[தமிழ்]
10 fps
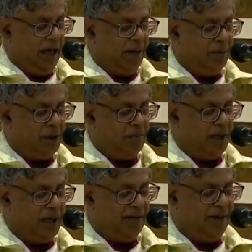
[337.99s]

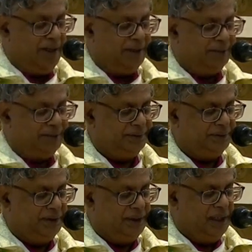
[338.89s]
அறிமுகமானவர்
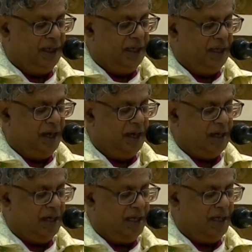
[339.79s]

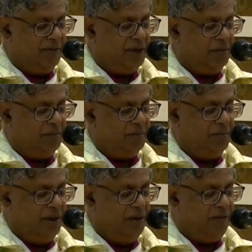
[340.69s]
நாங்கள் இருவரும்
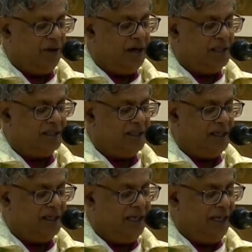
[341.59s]
பிரான்ஸ்
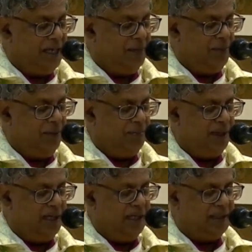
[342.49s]
நாட்டிலே
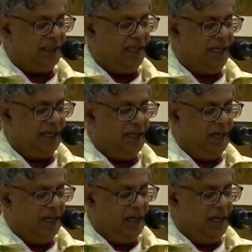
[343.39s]
எம்இபி e இல்லத்திலே
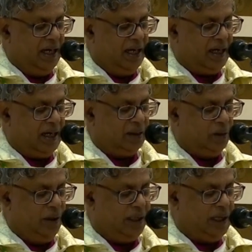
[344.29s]

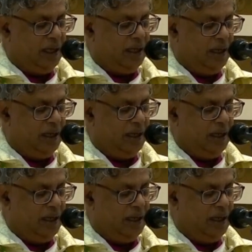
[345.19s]
கத்தோலிக்க